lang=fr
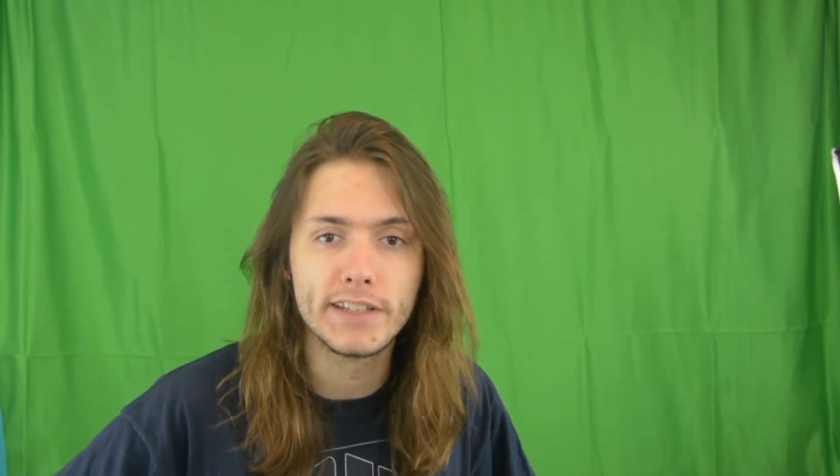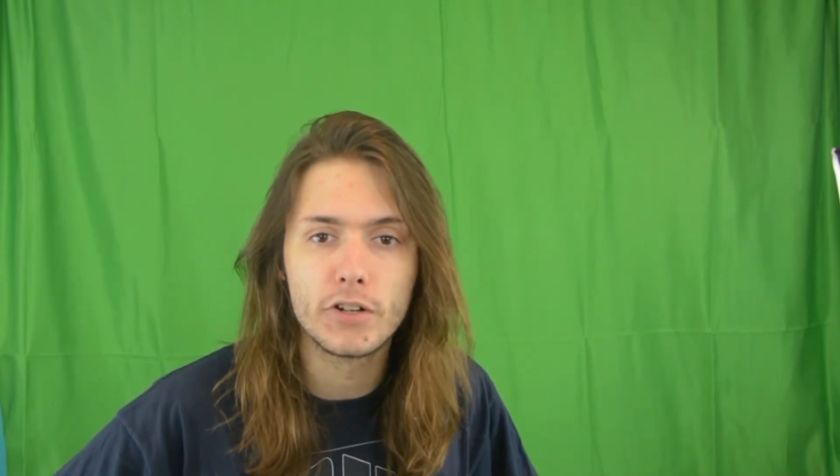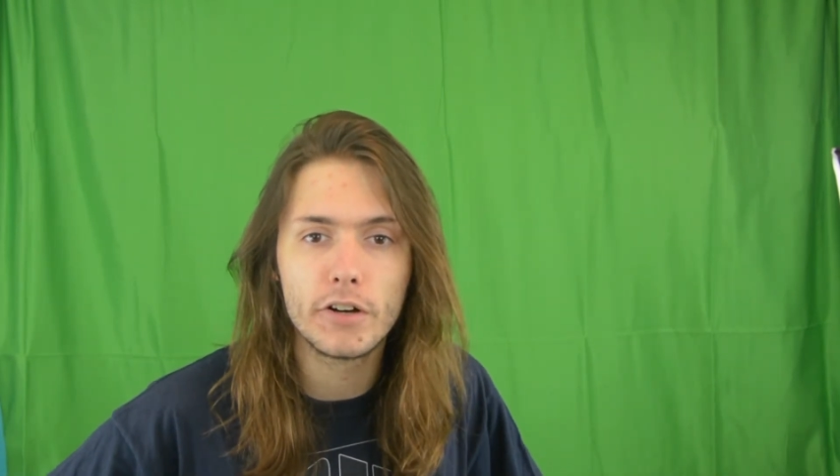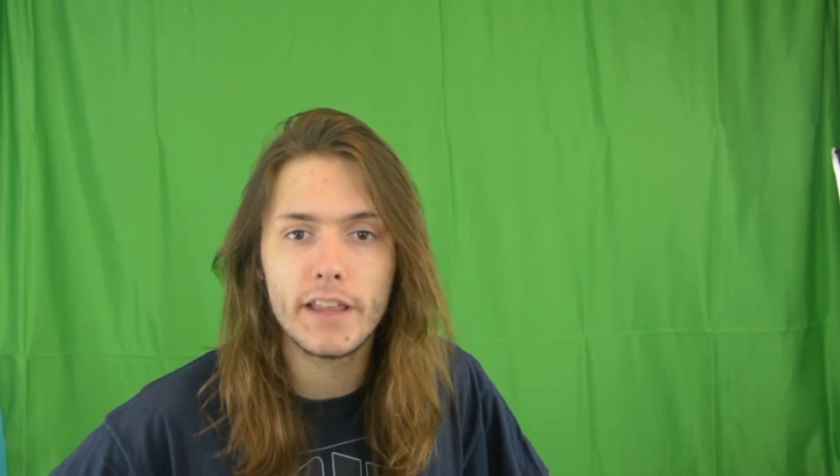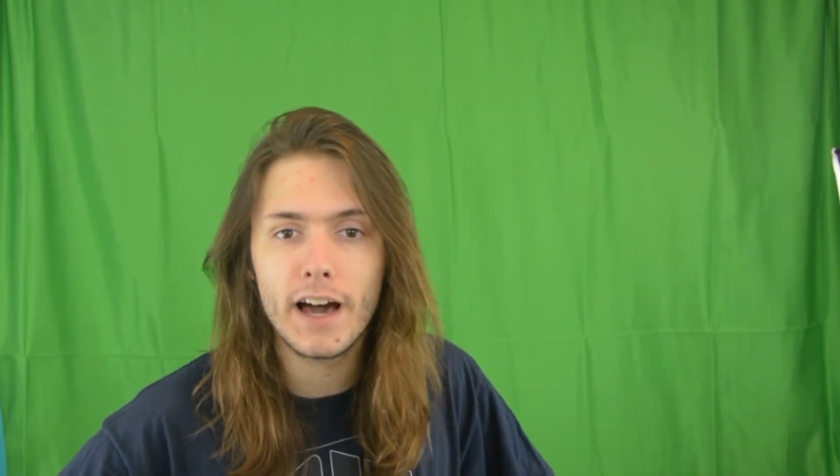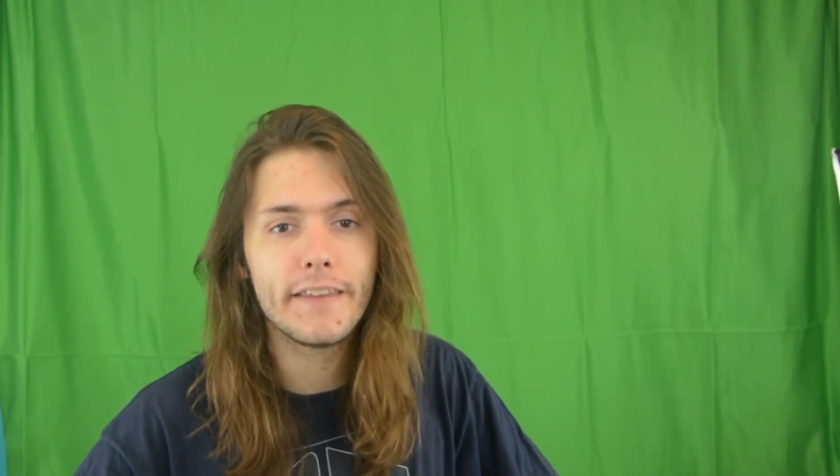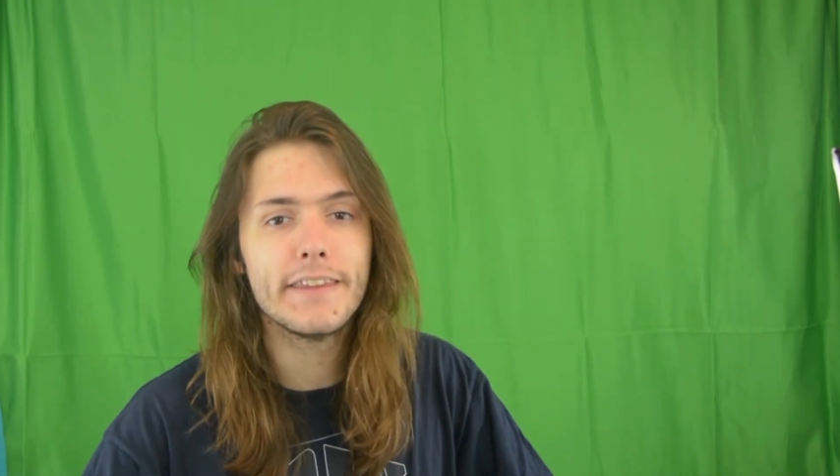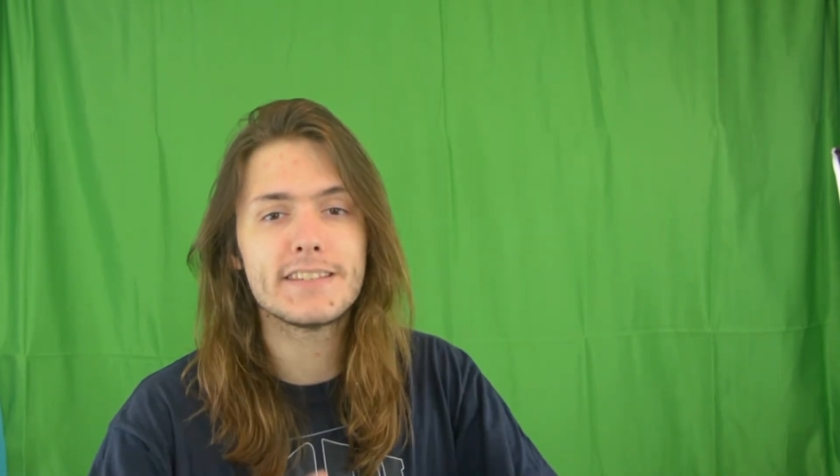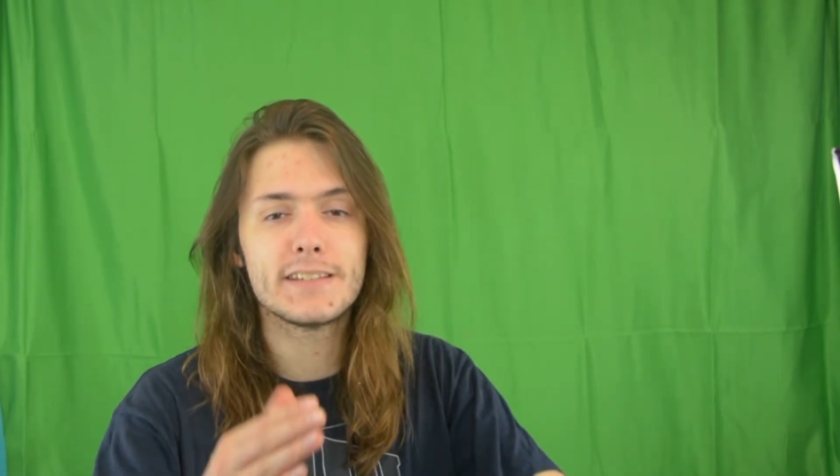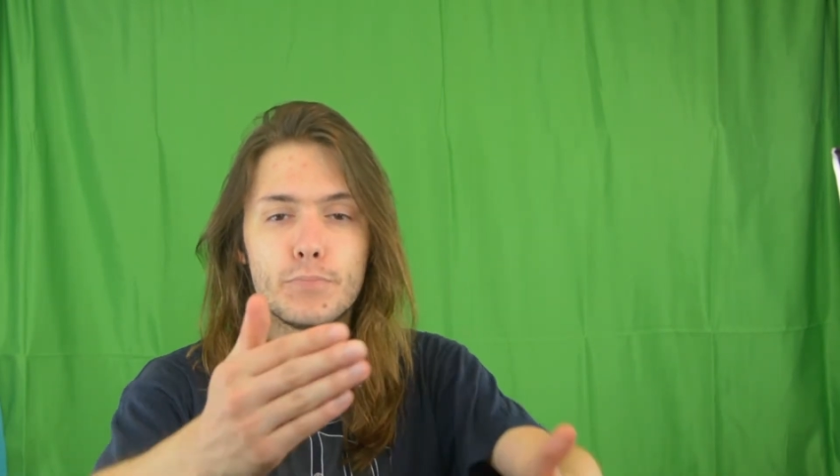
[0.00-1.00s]
icône a
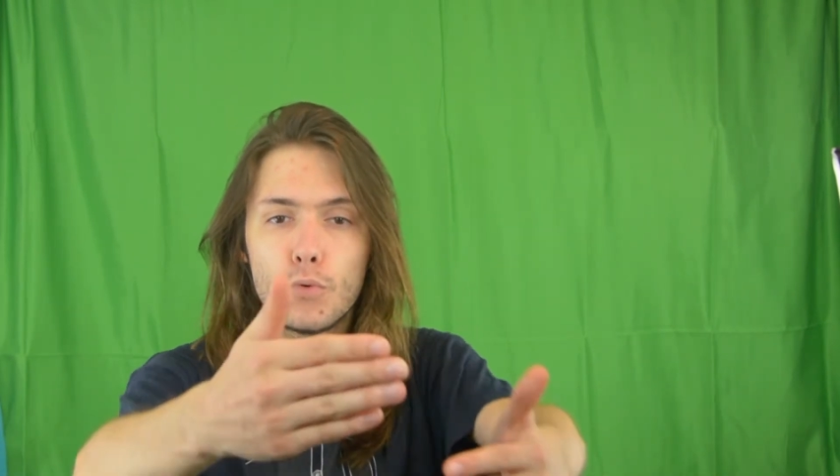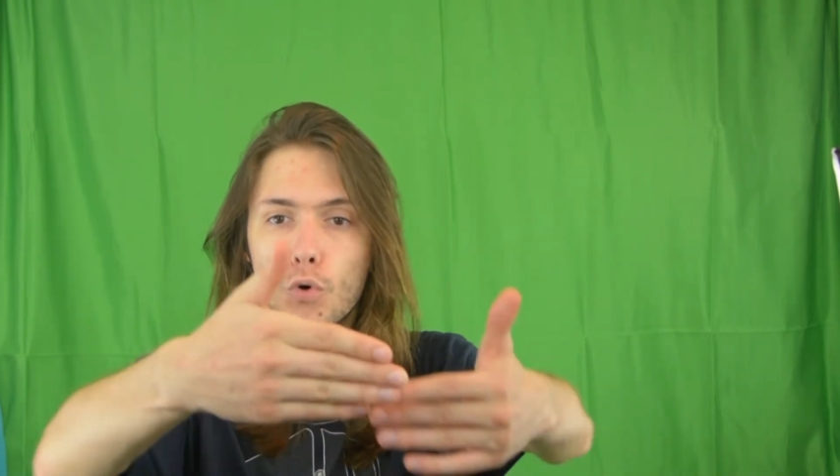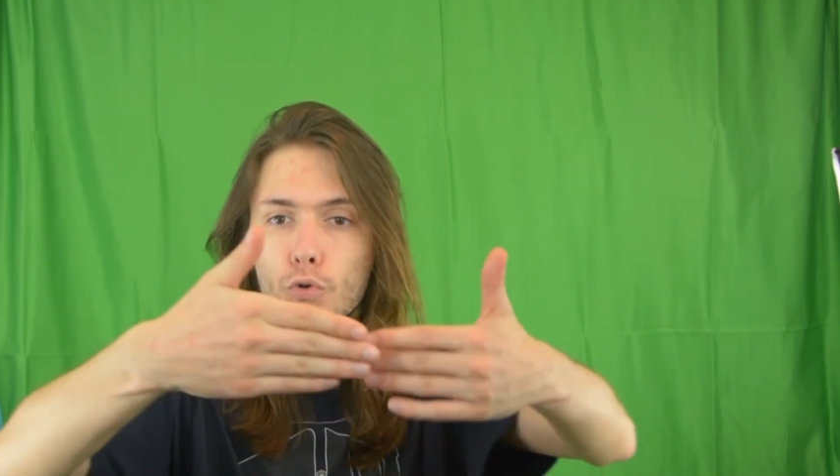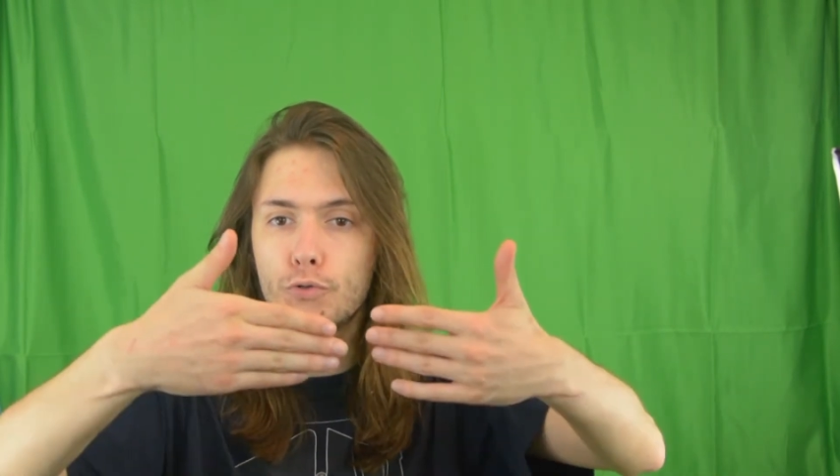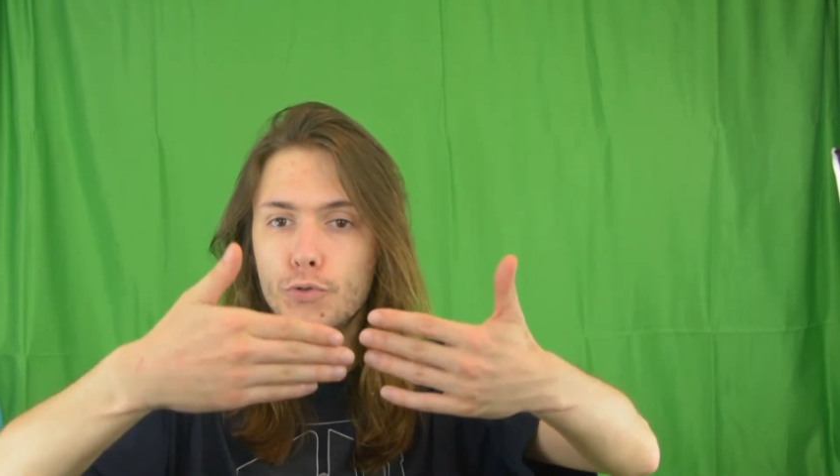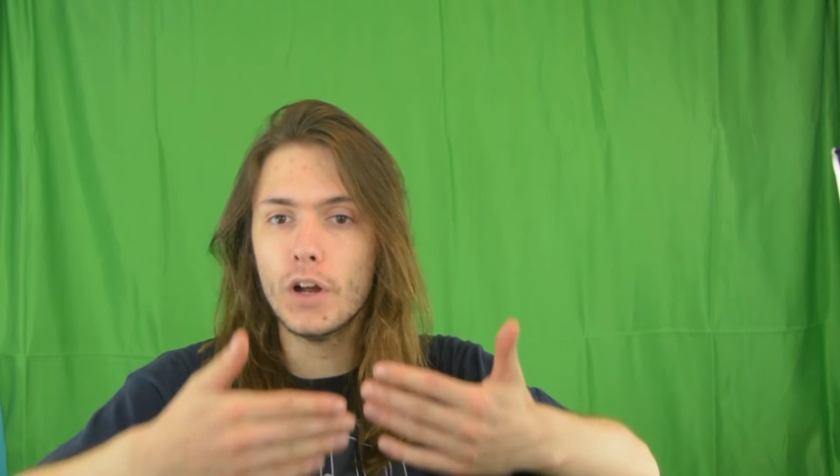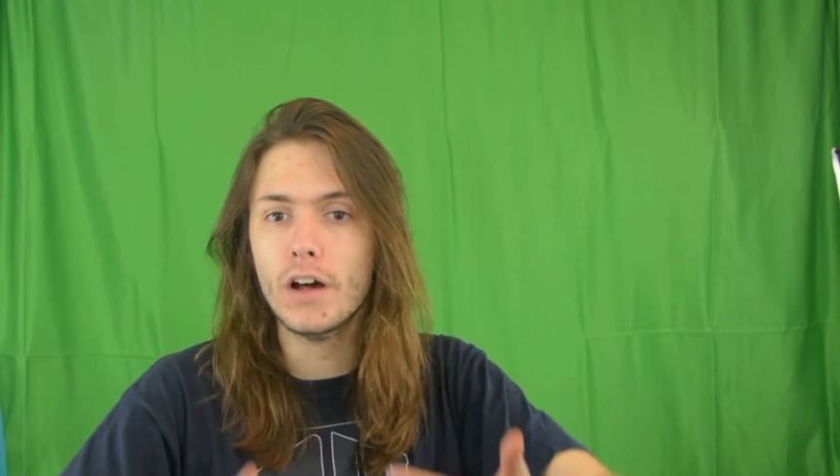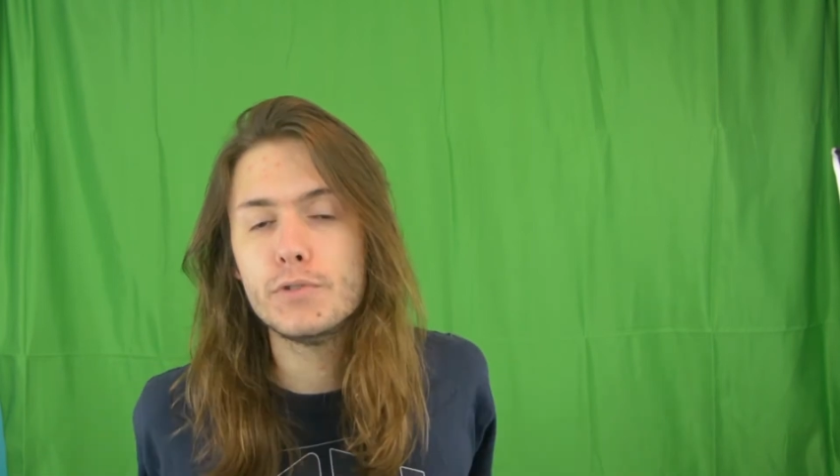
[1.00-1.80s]
un assez bon recul,